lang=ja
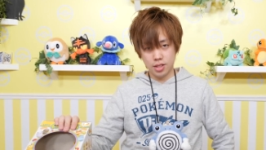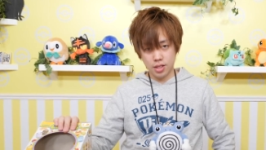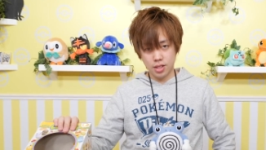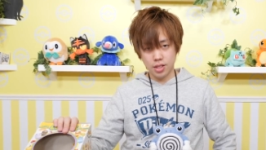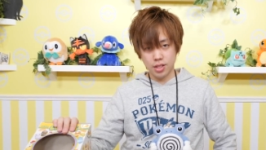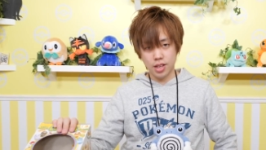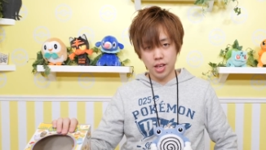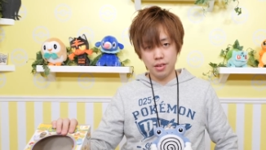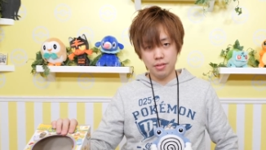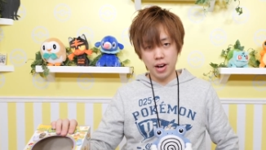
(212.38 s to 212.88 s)

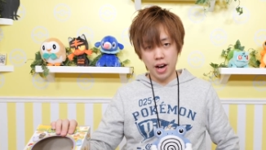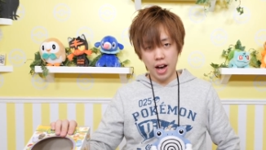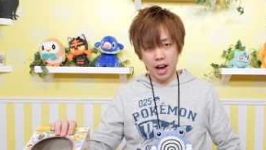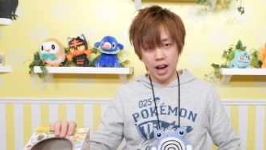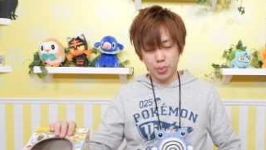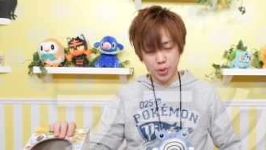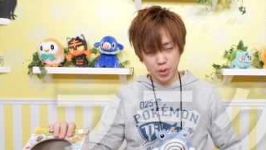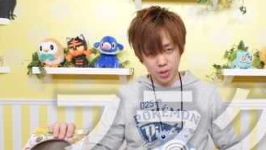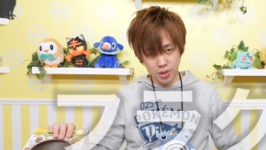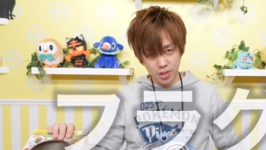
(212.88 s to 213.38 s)
次は
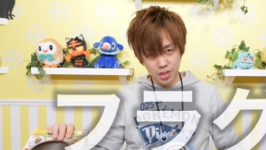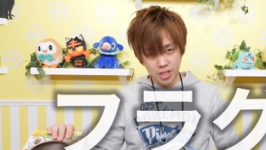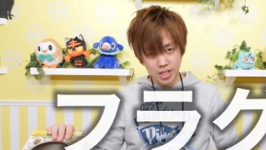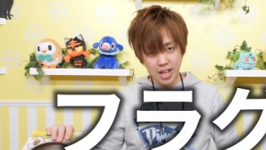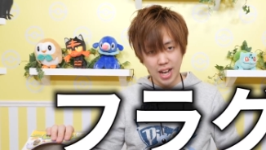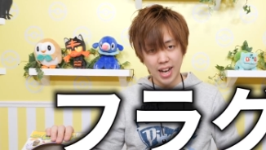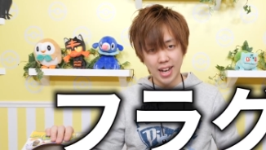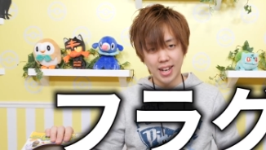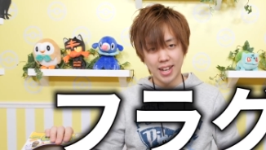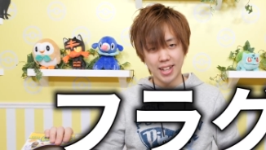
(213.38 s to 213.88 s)

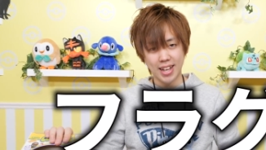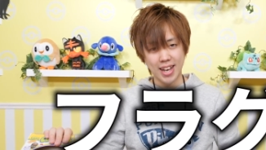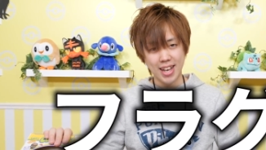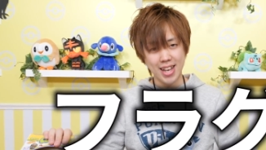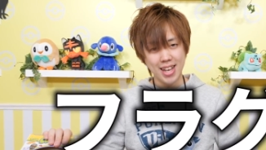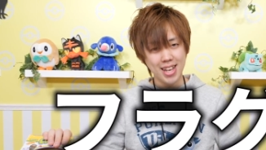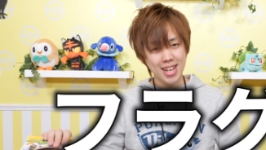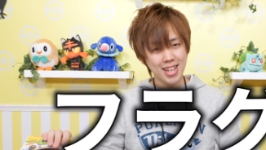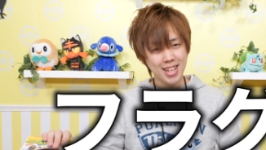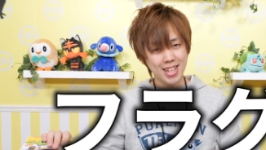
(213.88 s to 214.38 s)
ブースターか
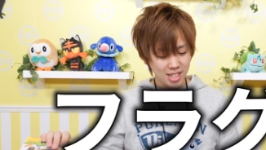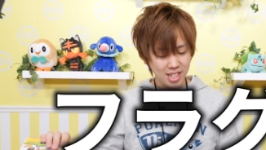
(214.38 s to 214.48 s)
な